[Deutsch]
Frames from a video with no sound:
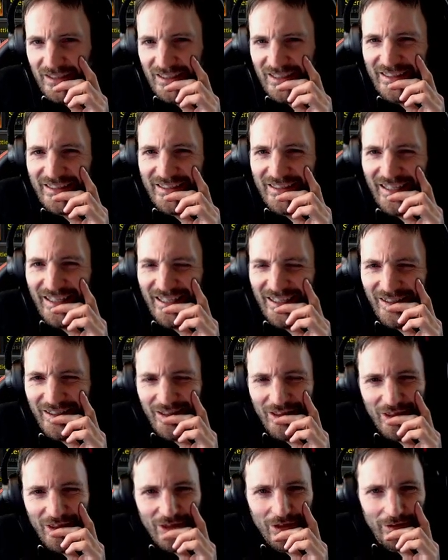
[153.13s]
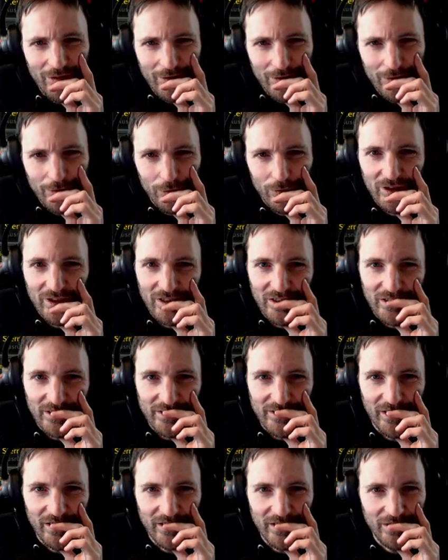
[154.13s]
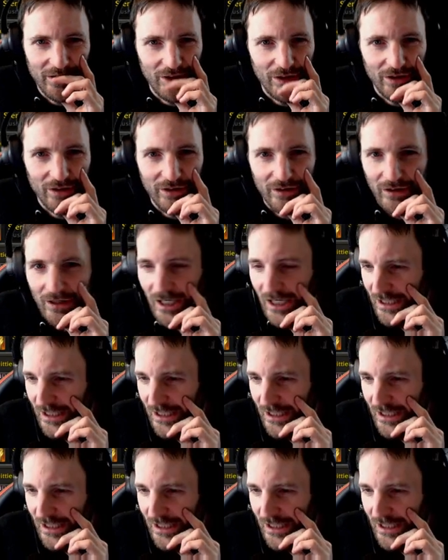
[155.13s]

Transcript: generische oder generische